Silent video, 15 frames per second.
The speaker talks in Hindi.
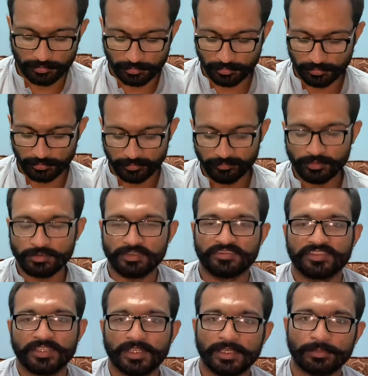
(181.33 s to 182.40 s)
तो व्यूअर्स
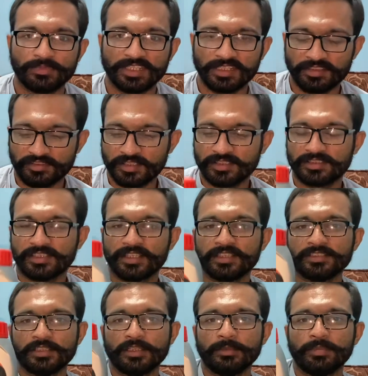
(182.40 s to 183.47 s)
ये आप देख सकते हैं
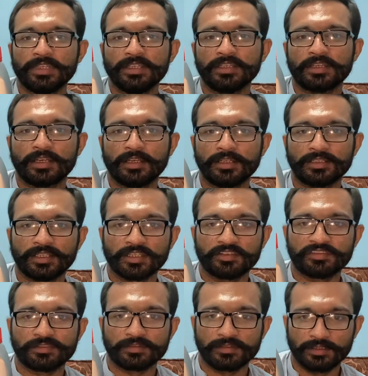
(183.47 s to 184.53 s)
ये भी
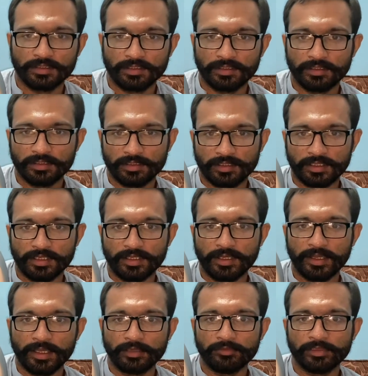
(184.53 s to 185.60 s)
कार्टेक्स का
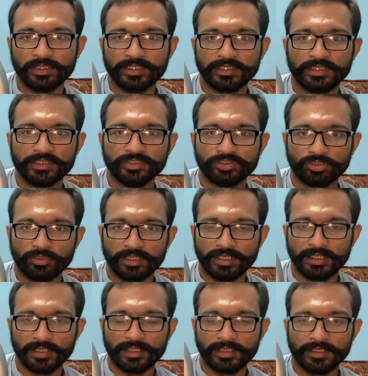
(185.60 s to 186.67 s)
हेवलिन इंजन
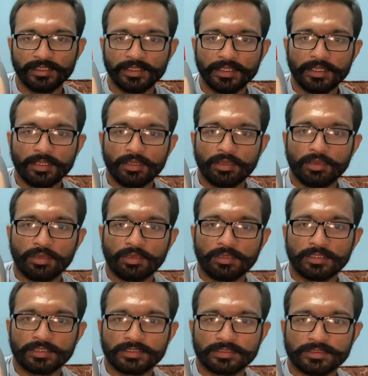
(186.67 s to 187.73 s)
आयल है
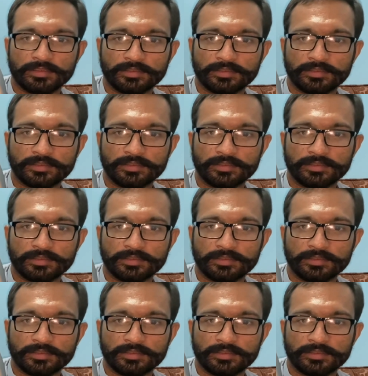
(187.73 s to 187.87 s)
और